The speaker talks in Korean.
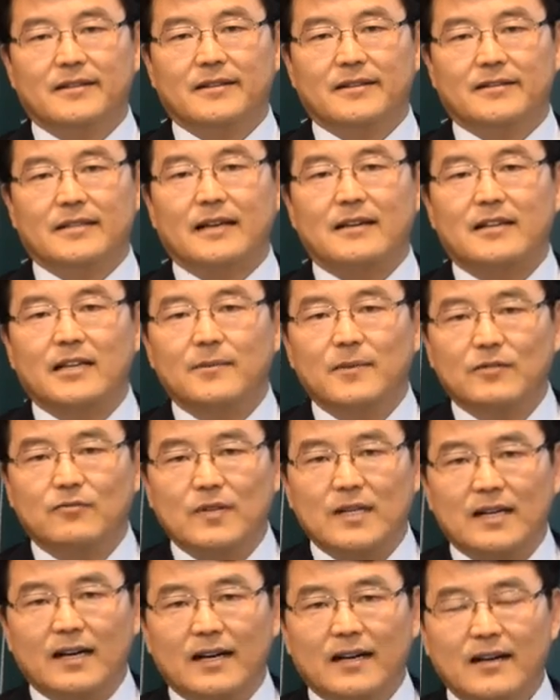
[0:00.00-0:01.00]
자 그러면
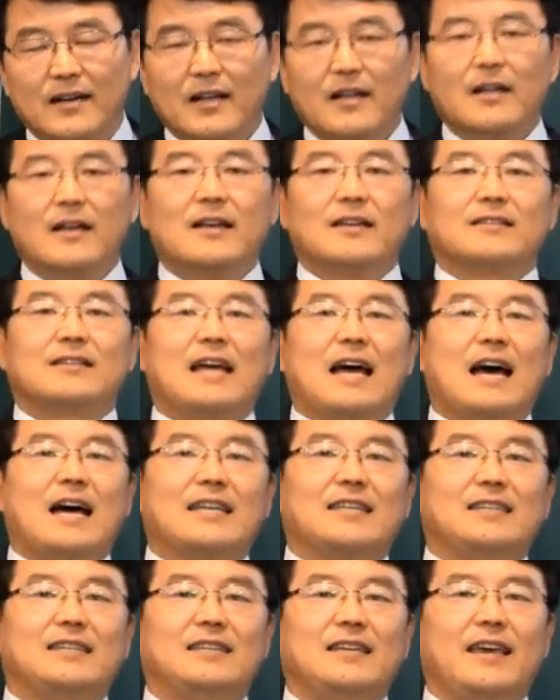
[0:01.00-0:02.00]
우리가
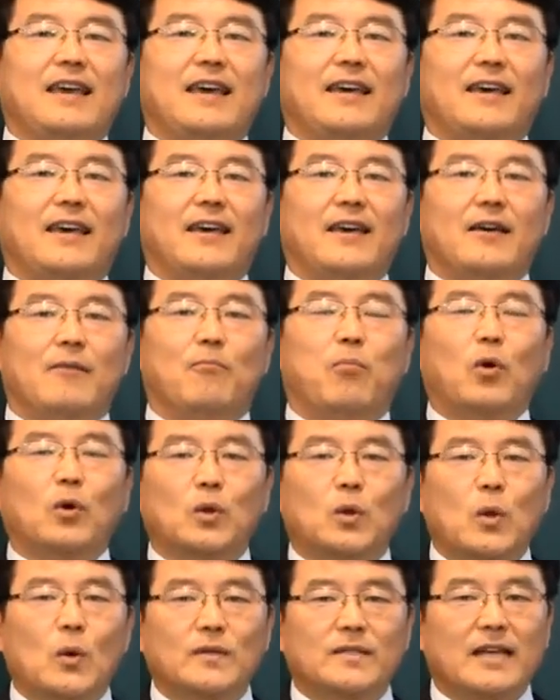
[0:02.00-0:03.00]
사시에
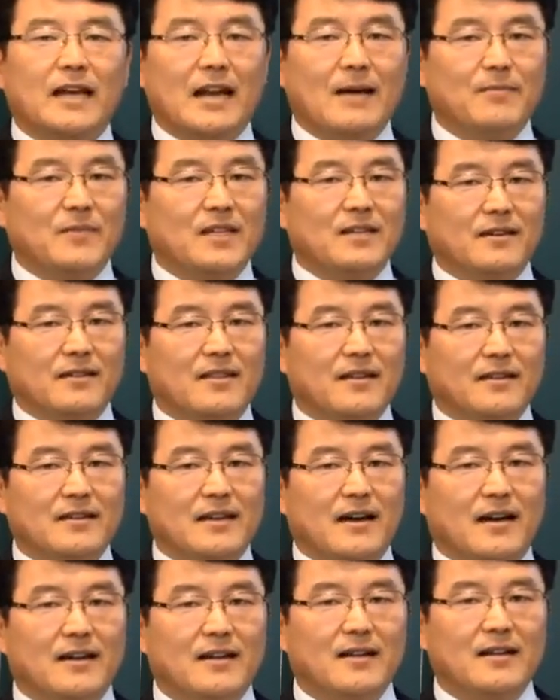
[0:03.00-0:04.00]
보통 사람들이
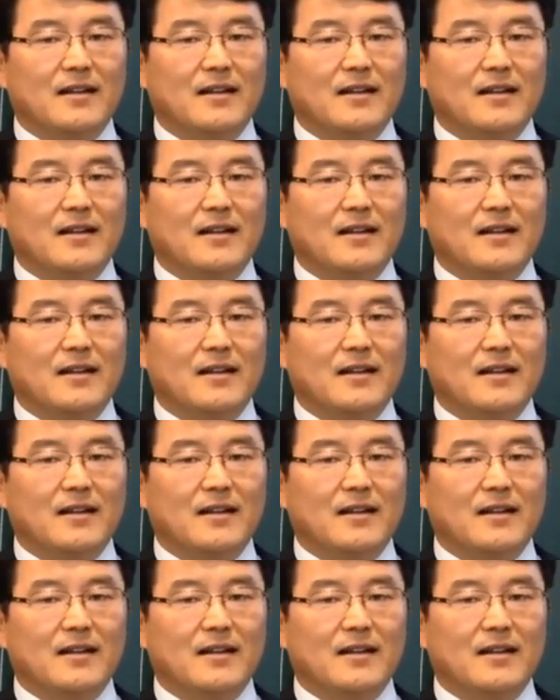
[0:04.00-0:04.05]
어떻냐